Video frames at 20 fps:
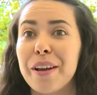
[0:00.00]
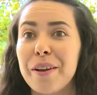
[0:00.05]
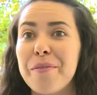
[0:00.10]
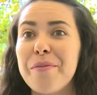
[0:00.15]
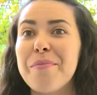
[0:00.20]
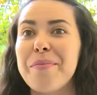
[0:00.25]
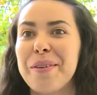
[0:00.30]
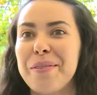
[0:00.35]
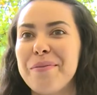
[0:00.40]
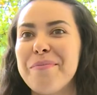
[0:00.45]
vai
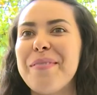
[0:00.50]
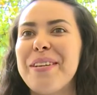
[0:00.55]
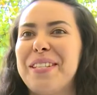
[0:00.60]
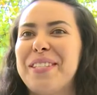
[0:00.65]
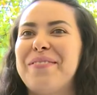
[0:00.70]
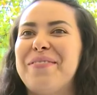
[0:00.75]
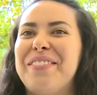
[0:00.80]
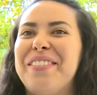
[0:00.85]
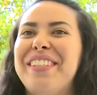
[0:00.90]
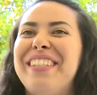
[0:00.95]
com medo
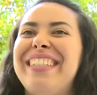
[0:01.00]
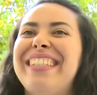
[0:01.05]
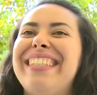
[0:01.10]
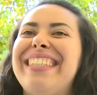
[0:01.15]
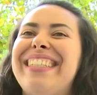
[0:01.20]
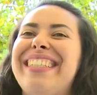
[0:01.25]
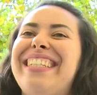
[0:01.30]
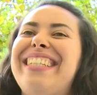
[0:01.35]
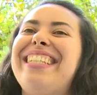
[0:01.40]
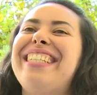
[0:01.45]
mesmo.
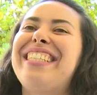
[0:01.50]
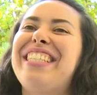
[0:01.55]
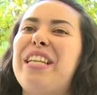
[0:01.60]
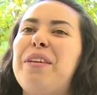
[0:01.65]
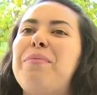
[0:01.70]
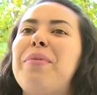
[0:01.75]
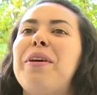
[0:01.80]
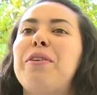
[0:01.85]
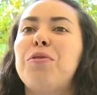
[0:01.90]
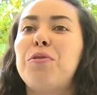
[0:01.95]
Né?
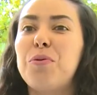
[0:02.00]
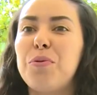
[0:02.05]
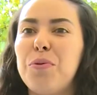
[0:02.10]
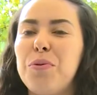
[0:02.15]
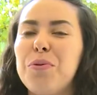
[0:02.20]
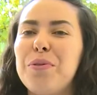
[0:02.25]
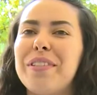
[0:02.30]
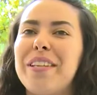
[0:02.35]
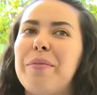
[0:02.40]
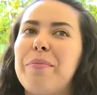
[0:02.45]
Sempre
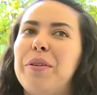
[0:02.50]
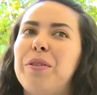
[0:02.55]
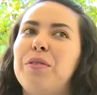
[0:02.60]
assusta, é uma